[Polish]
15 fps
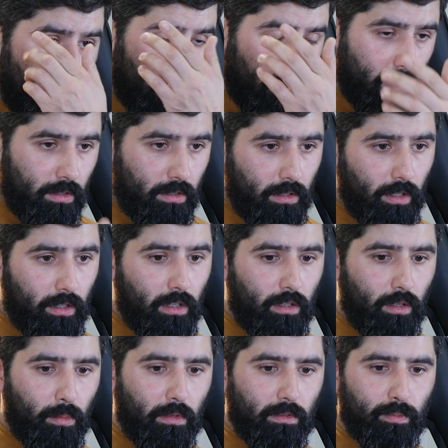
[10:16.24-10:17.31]
to też tak na
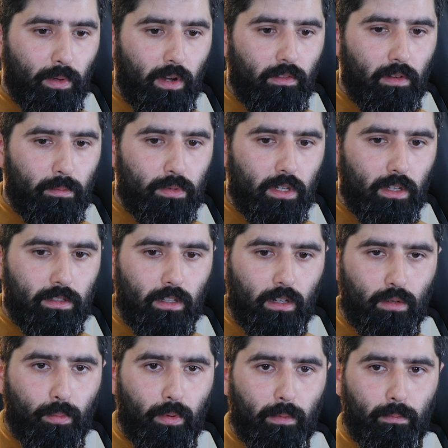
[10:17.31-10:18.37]
dobrą sprawę przed
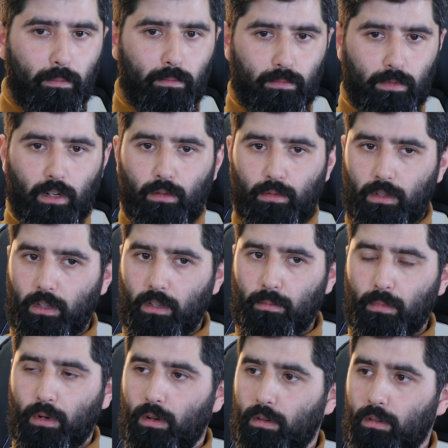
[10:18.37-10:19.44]
zakupem działki,
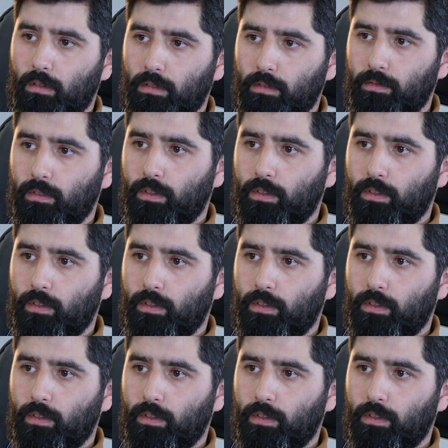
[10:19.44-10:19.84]
bo